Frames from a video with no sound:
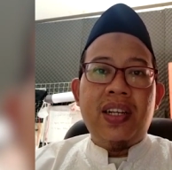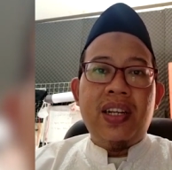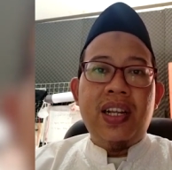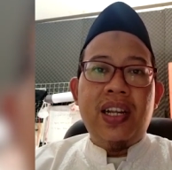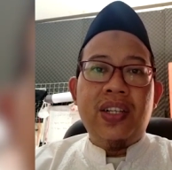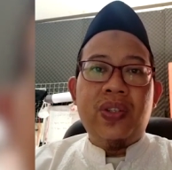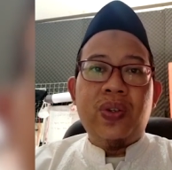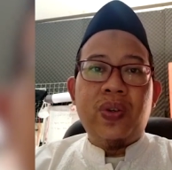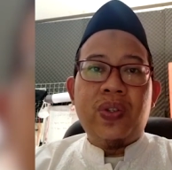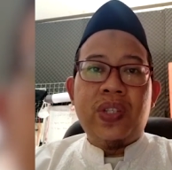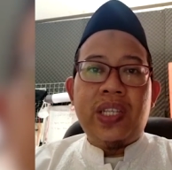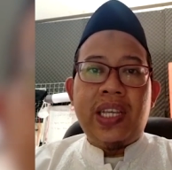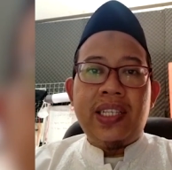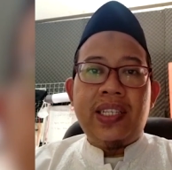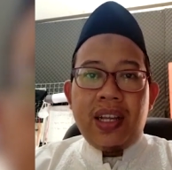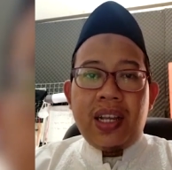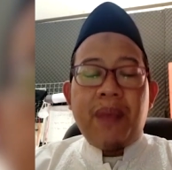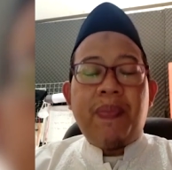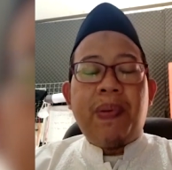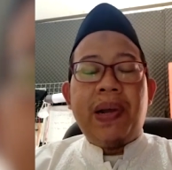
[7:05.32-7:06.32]
dan sukses
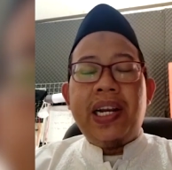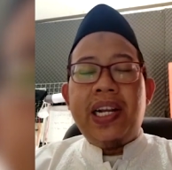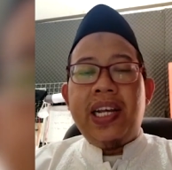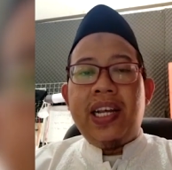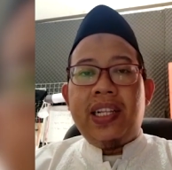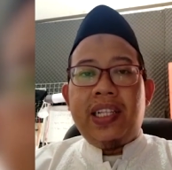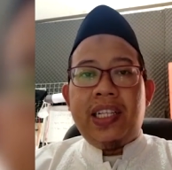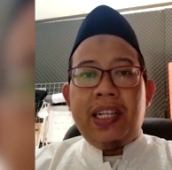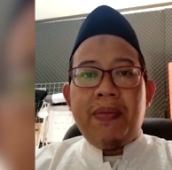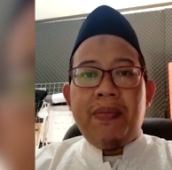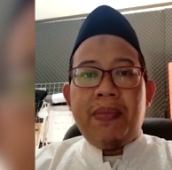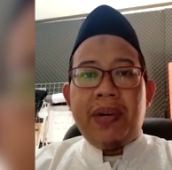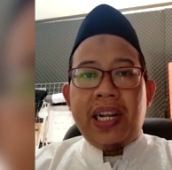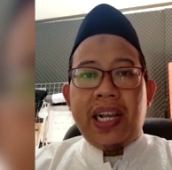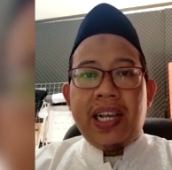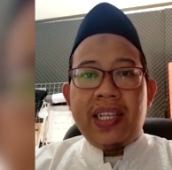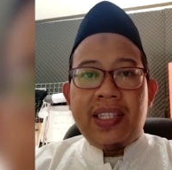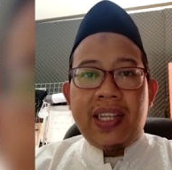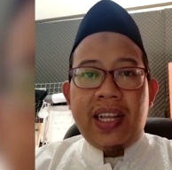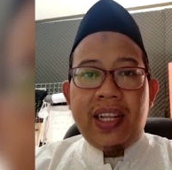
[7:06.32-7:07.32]
kepada tim
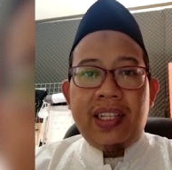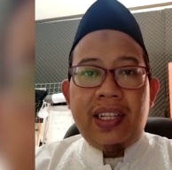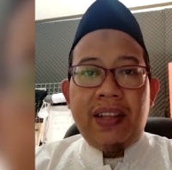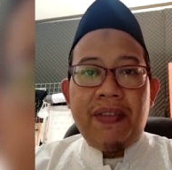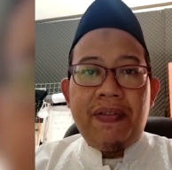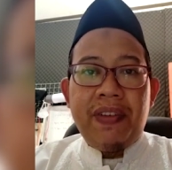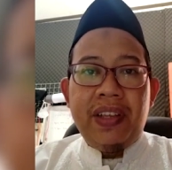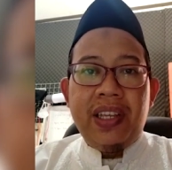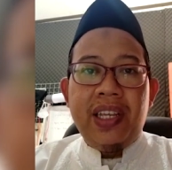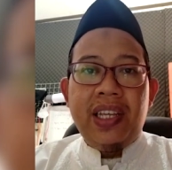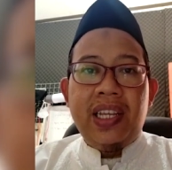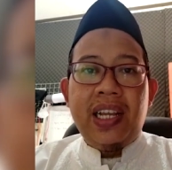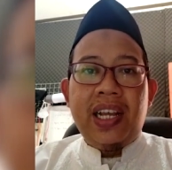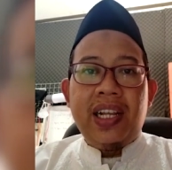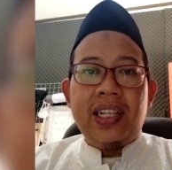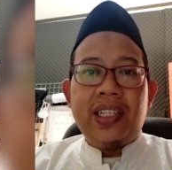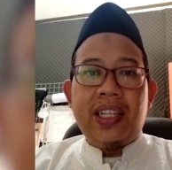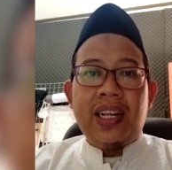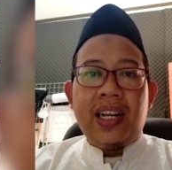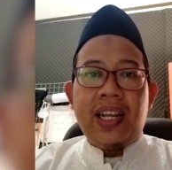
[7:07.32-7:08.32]
Riasah TV yang
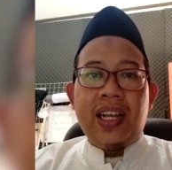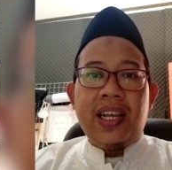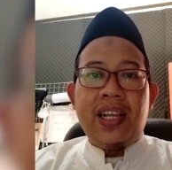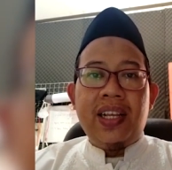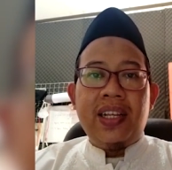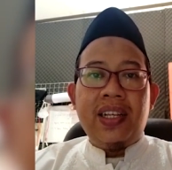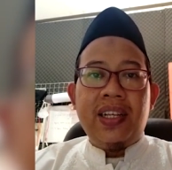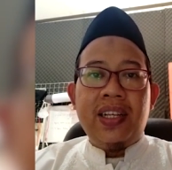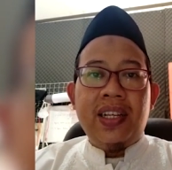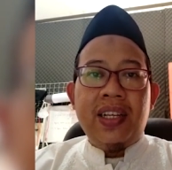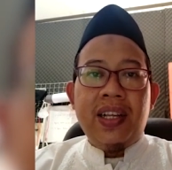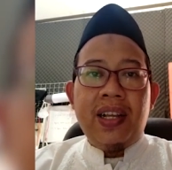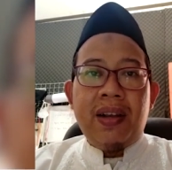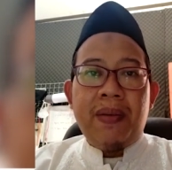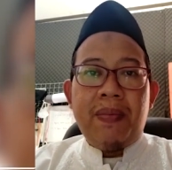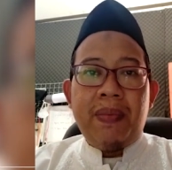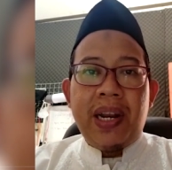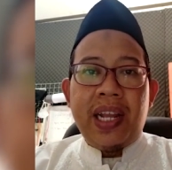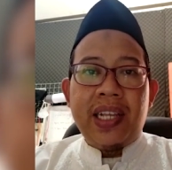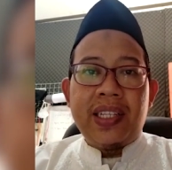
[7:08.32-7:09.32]
telah
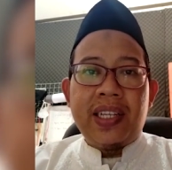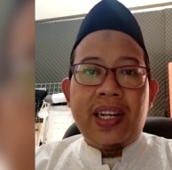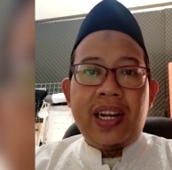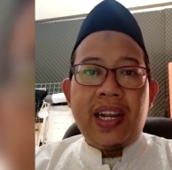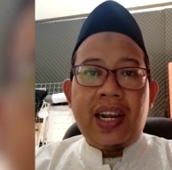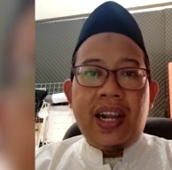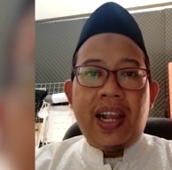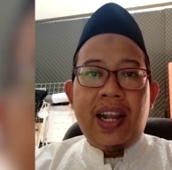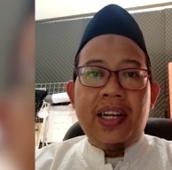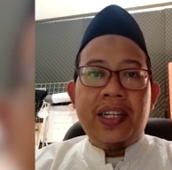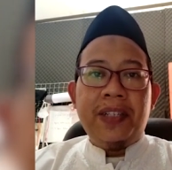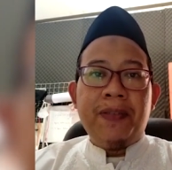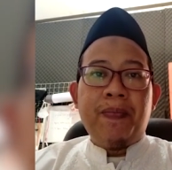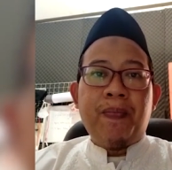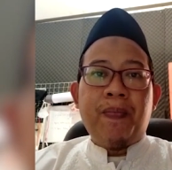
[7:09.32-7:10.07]
melaksanakan